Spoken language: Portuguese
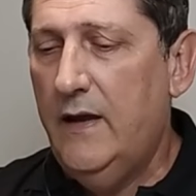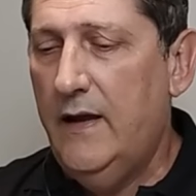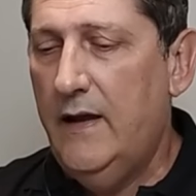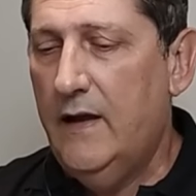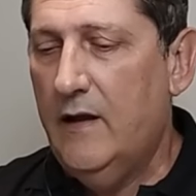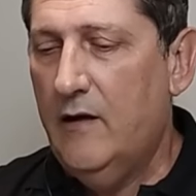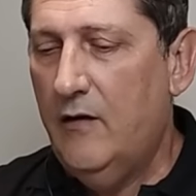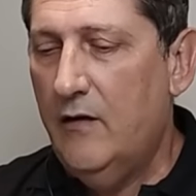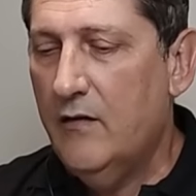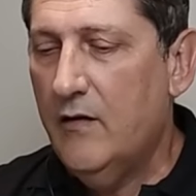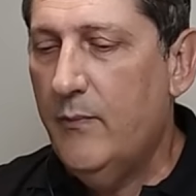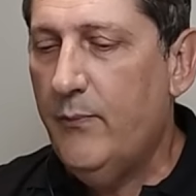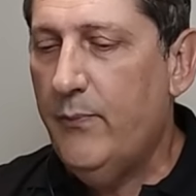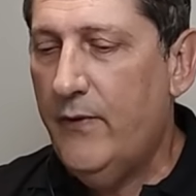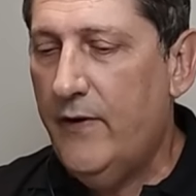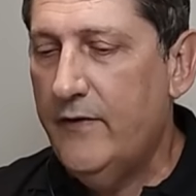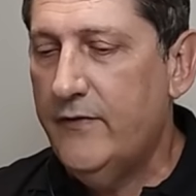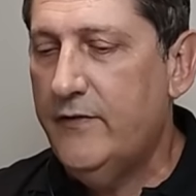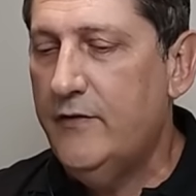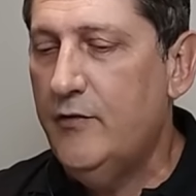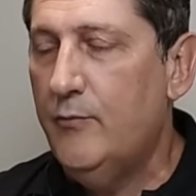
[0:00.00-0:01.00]
eh, logo
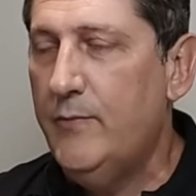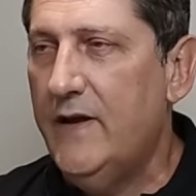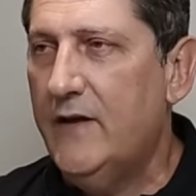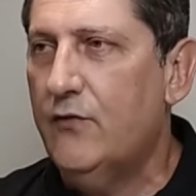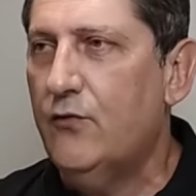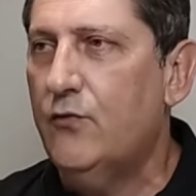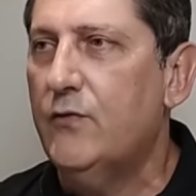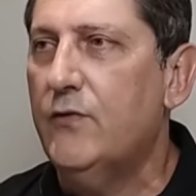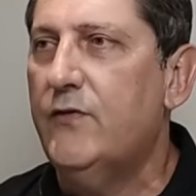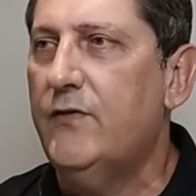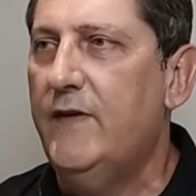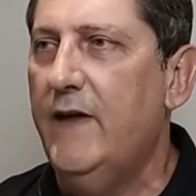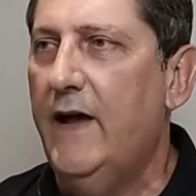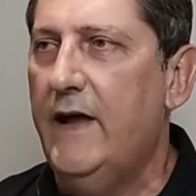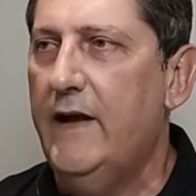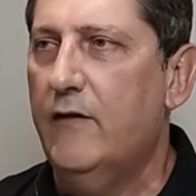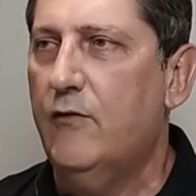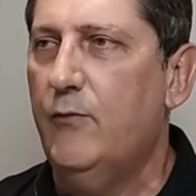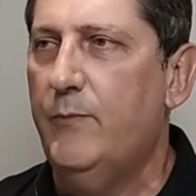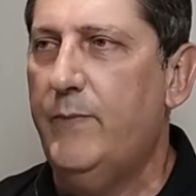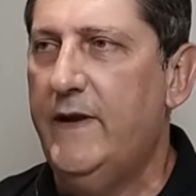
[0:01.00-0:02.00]
após de eu me
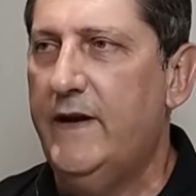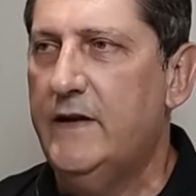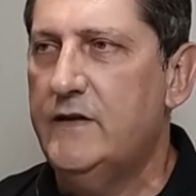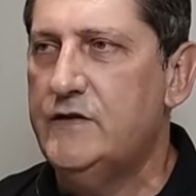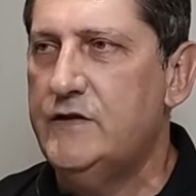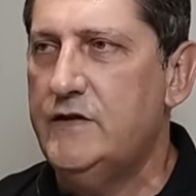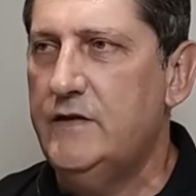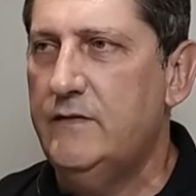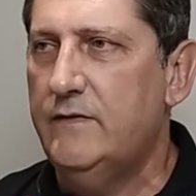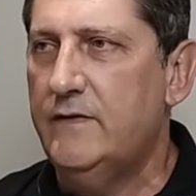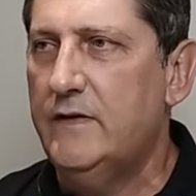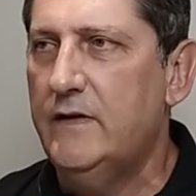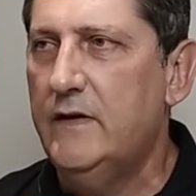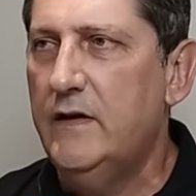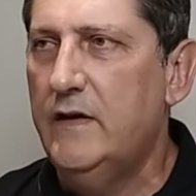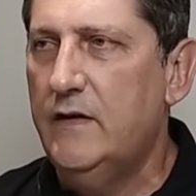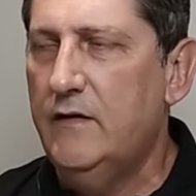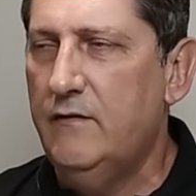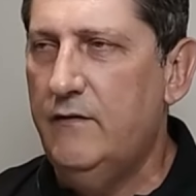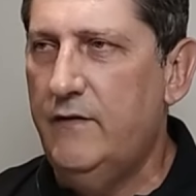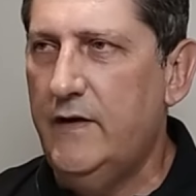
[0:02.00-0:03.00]
associar à cooperativa,
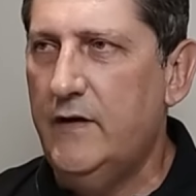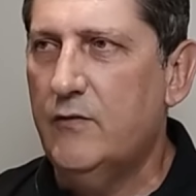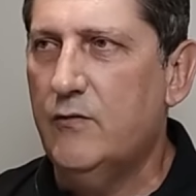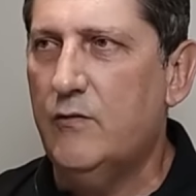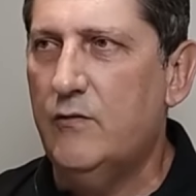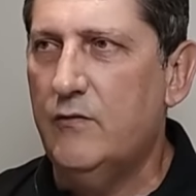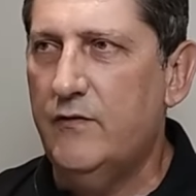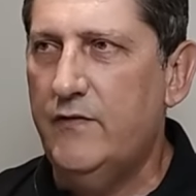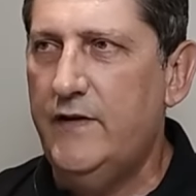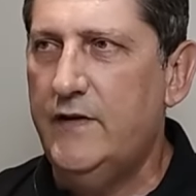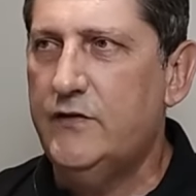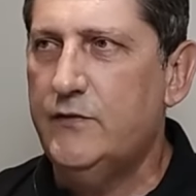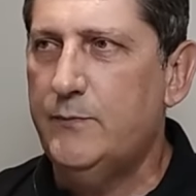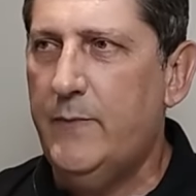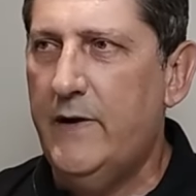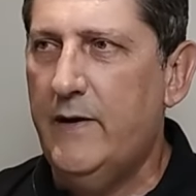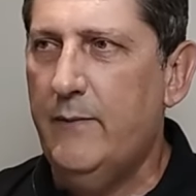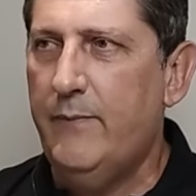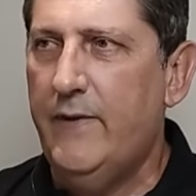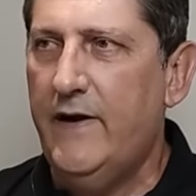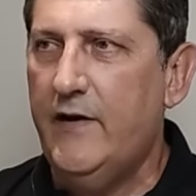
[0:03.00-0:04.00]
veio o convite
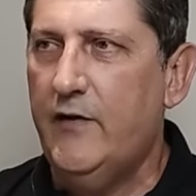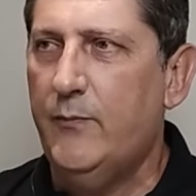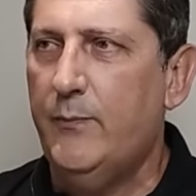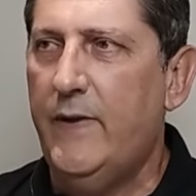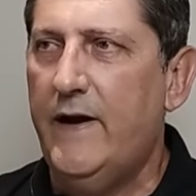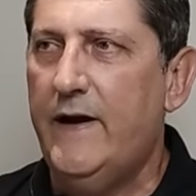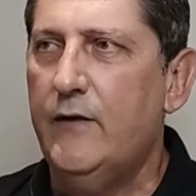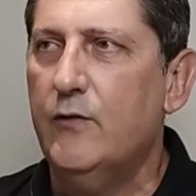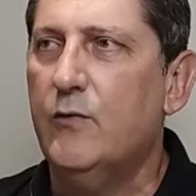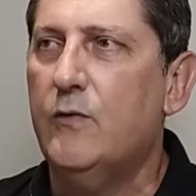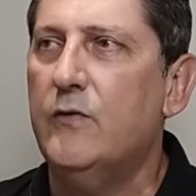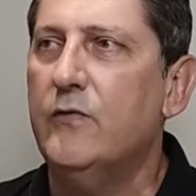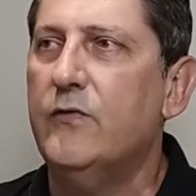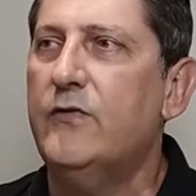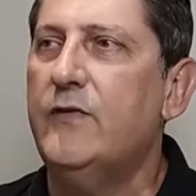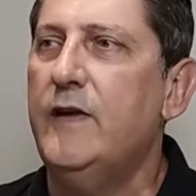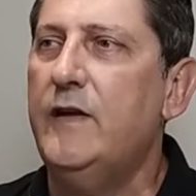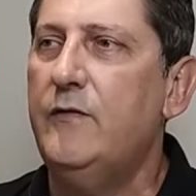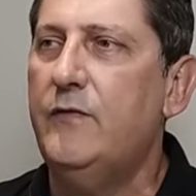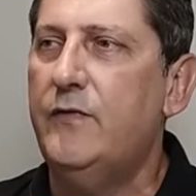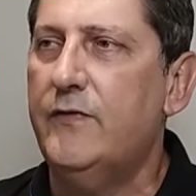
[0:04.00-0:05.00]
para participar do
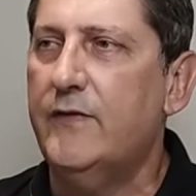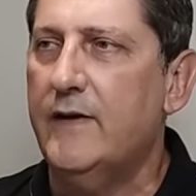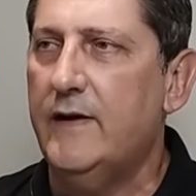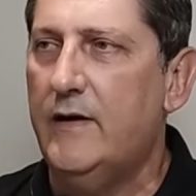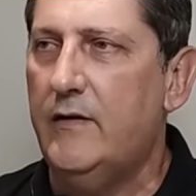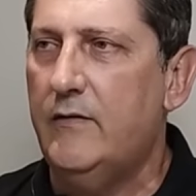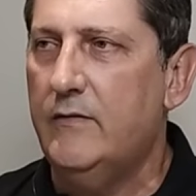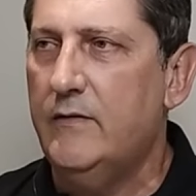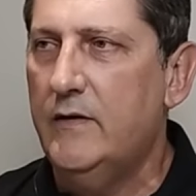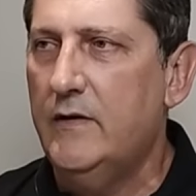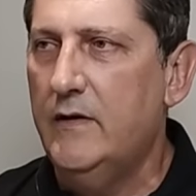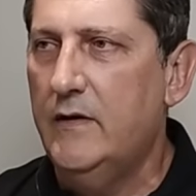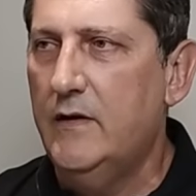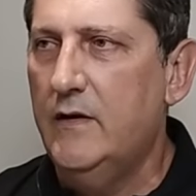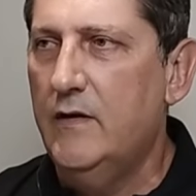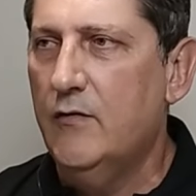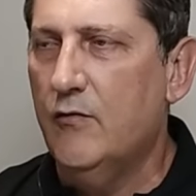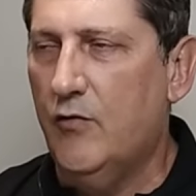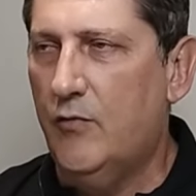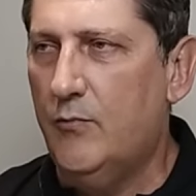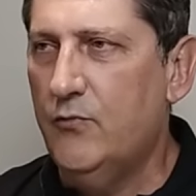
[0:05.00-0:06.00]
Conselho Fiscal,
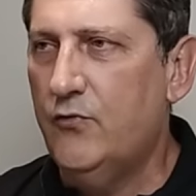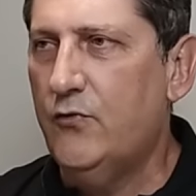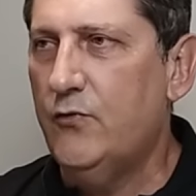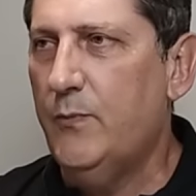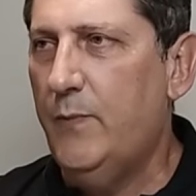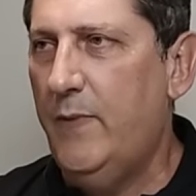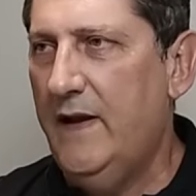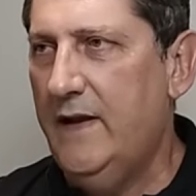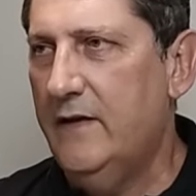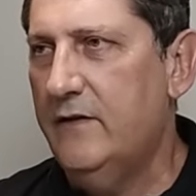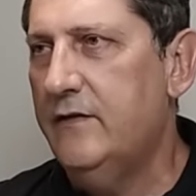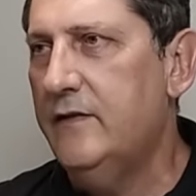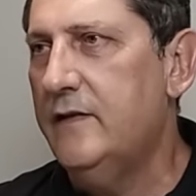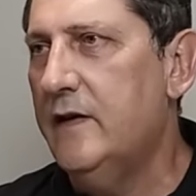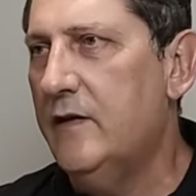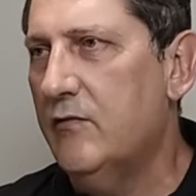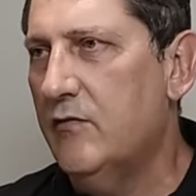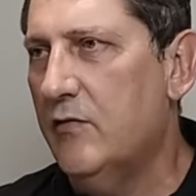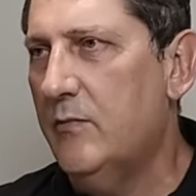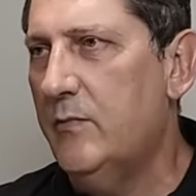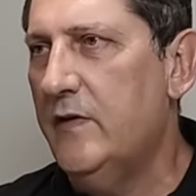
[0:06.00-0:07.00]
como suplente e
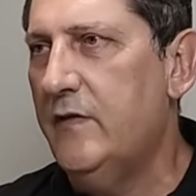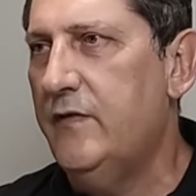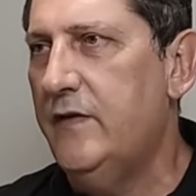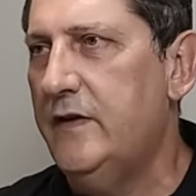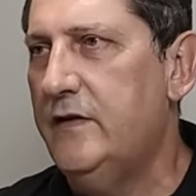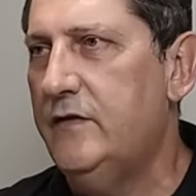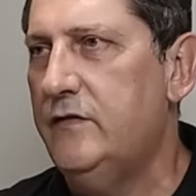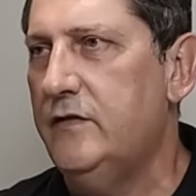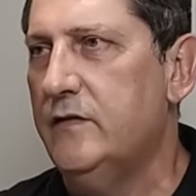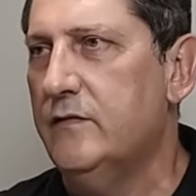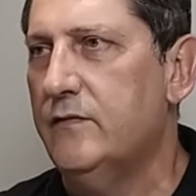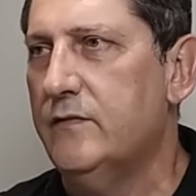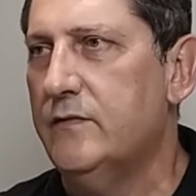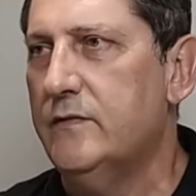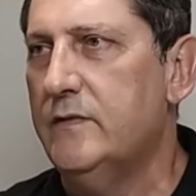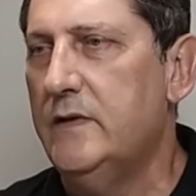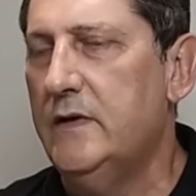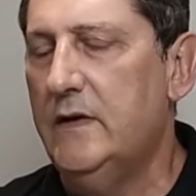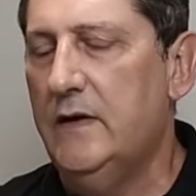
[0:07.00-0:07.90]
não como efetivo.